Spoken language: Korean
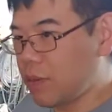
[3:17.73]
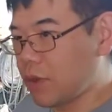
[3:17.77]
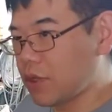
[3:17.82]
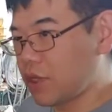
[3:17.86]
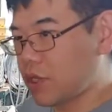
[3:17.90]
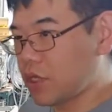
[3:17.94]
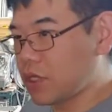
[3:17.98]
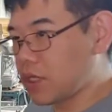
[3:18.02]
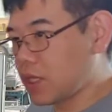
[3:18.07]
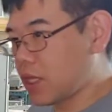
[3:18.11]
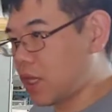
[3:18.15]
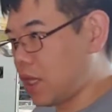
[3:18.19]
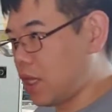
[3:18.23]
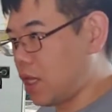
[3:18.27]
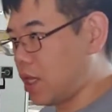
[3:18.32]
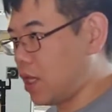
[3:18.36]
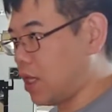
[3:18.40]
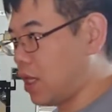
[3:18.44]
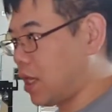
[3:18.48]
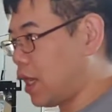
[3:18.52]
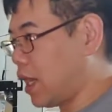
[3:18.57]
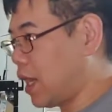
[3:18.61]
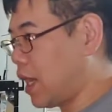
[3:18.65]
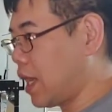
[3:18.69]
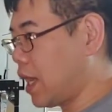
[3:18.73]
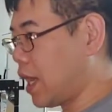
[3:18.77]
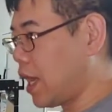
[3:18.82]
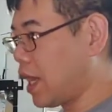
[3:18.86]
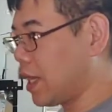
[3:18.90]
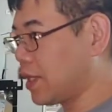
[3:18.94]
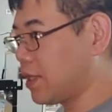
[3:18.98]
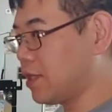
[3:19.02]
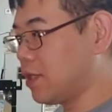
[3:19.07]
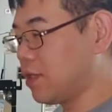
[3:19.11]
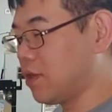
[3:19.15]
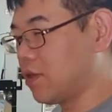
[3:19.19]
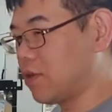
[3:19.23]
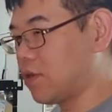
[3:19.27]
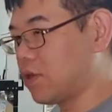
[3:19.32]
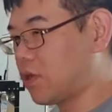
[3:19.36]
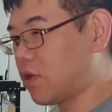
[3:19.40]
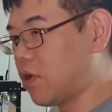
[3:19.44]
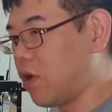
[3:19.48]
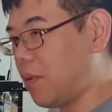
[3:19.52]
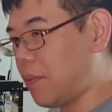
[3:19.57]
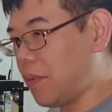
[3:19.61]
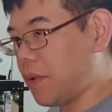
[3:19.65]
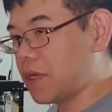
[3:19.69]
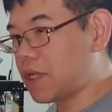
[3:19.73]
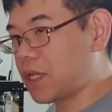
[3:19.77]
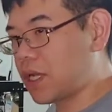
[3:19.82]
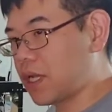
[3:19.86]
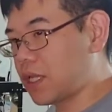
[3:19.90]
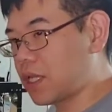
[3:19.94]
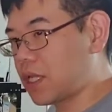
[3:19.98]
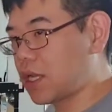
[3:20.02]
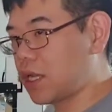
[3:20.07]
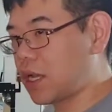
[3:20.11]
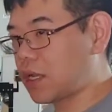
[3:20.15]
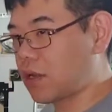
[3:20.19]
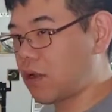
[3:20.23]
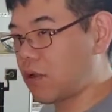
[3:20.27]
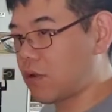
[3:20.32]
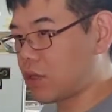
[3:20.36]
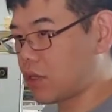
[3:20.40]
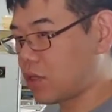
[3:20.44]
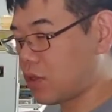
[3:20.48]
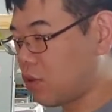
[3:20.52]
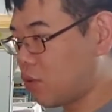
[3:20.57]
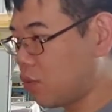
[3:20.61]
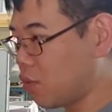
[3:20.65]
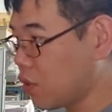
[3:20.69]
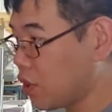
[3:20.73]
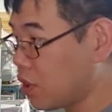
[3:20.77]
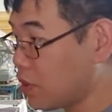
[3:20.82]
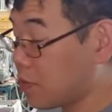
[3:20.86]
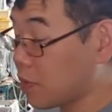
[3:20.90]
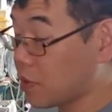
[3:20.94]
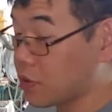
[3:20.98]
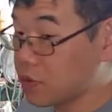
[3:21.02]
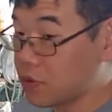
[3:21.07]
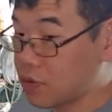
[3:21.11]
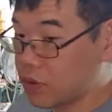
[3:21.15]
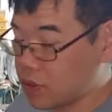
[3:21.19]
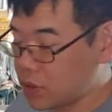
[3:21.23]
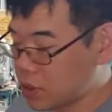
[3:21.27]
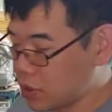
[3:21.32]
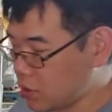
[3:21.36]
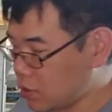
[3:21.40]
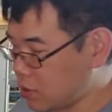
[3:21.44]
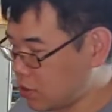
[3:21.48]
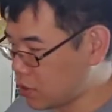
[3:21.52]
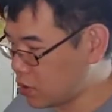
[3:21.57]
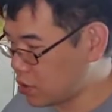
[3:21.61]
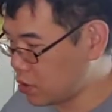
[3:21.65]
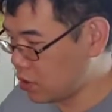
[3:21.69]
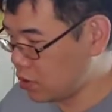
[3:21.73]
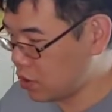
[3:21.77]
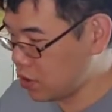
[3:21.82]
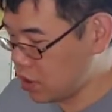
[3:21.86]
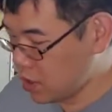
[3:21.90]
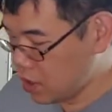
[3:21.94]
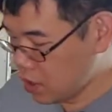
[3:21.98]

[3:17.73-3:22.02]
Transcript: 번호인데 아예 한 열을 꺼버릴까 생각하고 있어요 5열 번호로 쓰는 거죠